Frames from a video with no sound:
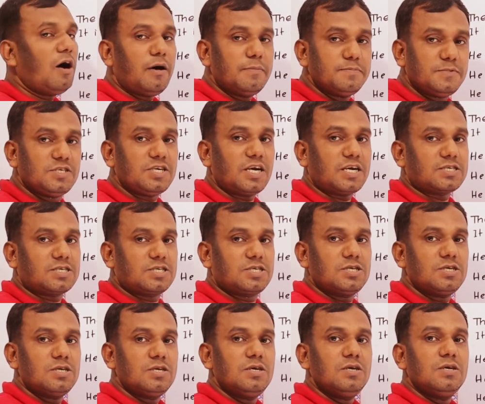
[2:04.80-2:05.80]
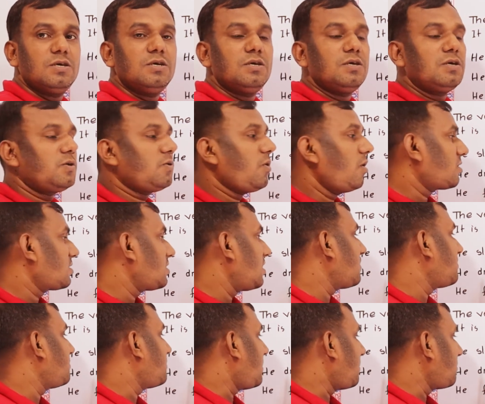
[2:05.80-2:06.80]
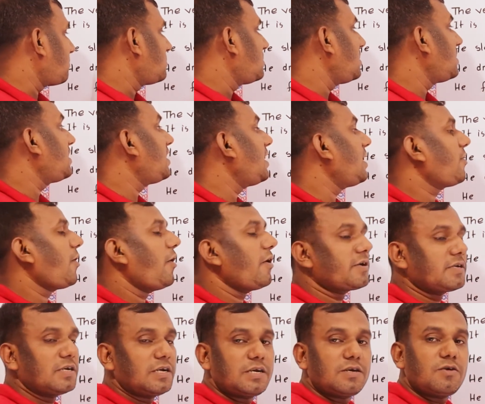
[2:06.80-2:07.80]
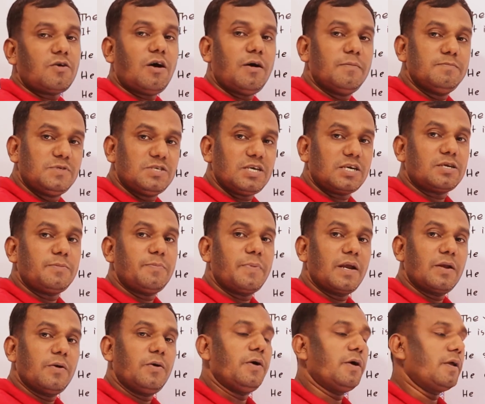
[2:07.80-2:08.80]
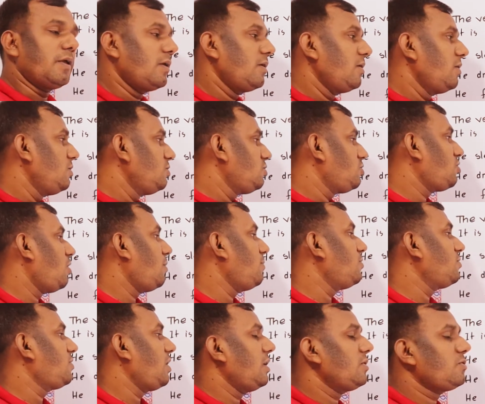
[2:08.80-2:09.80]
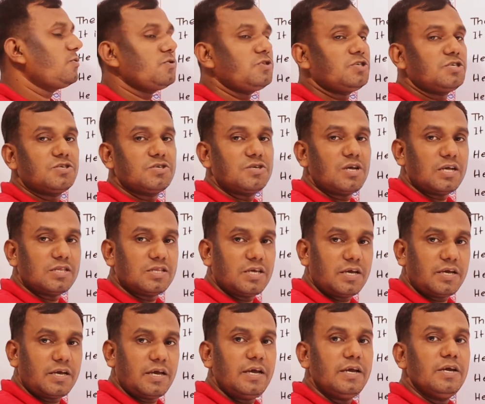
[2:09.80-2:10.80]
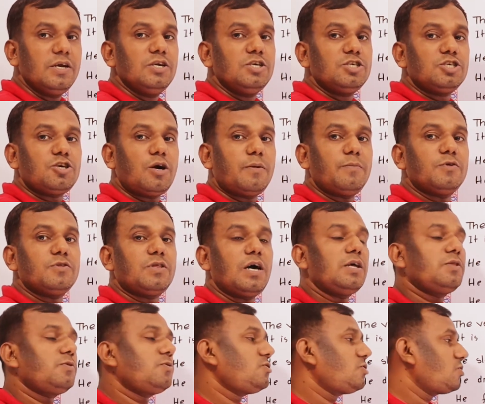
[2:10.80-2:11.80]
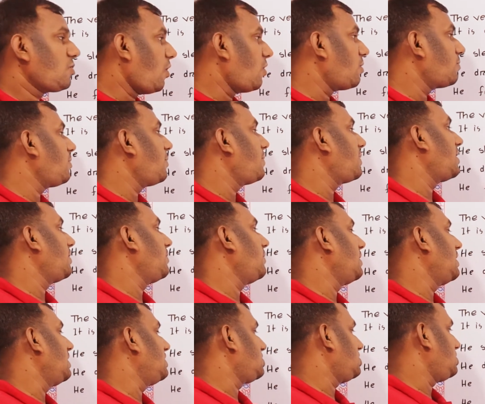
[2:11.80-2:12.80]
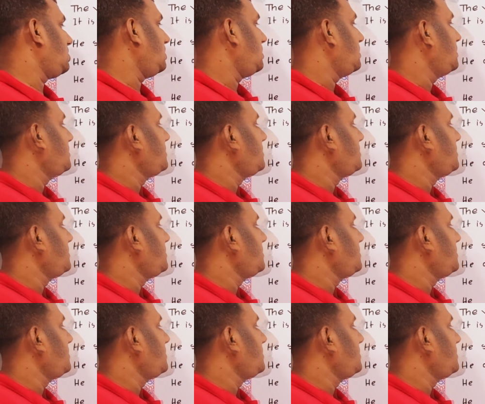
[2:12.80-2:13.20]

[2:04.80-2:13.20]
অবজেক্ট কগনেট বার্ভ থেকে কগনেট অবজেক্ট বের হয় সমধাতুস ক্রিয়া থেকে সমধাতুস কর্ম বের হয়ে আসে